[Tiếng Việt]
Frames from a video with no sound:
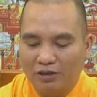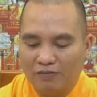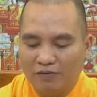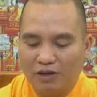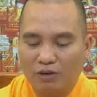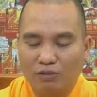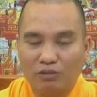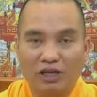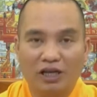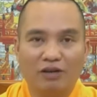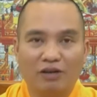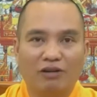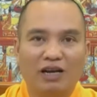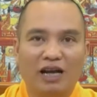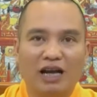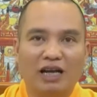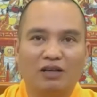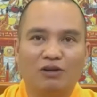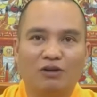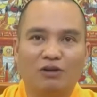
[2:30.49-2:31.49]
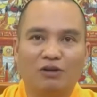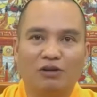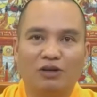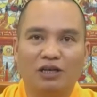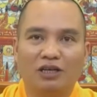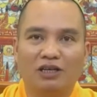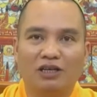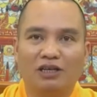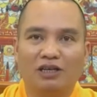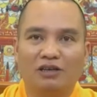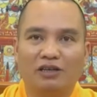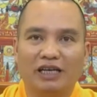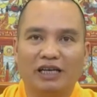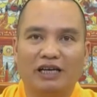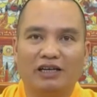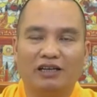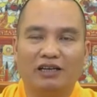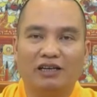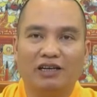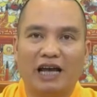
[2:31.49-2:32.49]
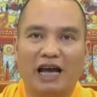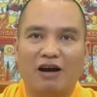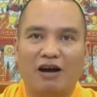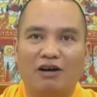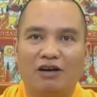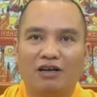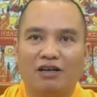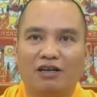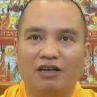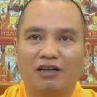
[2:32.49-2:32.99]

vậy ông thấy con nai tôi ờ, nó chạy đi hướng nào